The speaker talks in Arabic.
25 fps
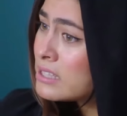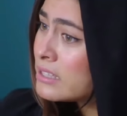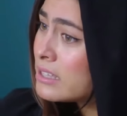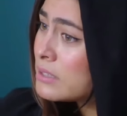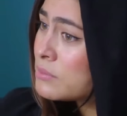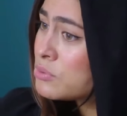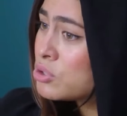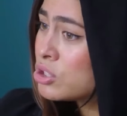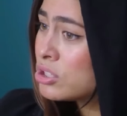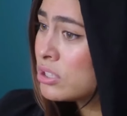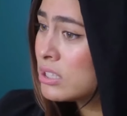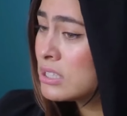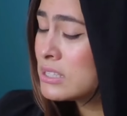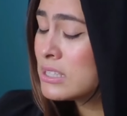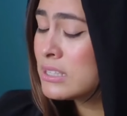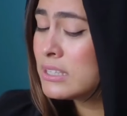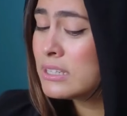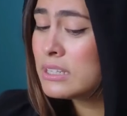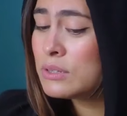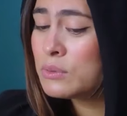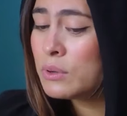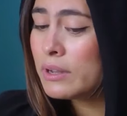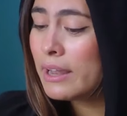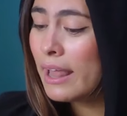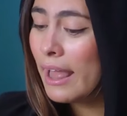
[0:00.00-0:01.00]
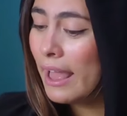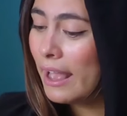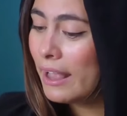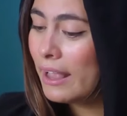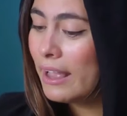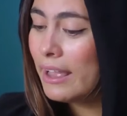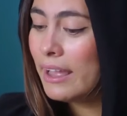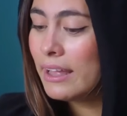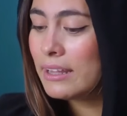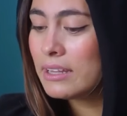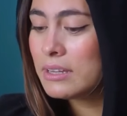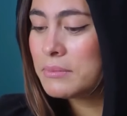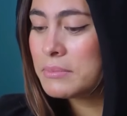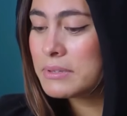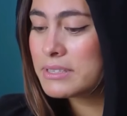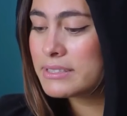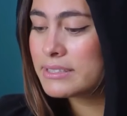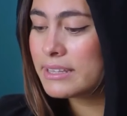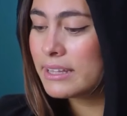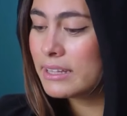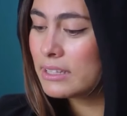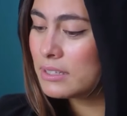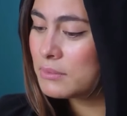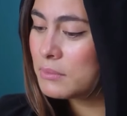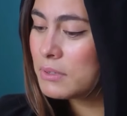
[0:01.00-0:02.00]
لا يا ستي مش هتحسديني ولا حاجه يعني
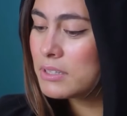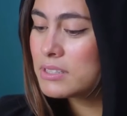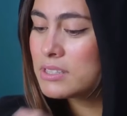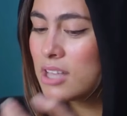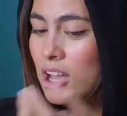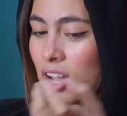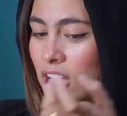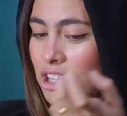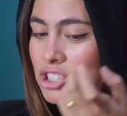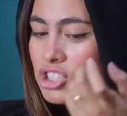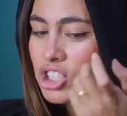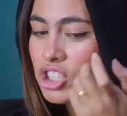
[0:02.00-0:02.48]
بس يعني ما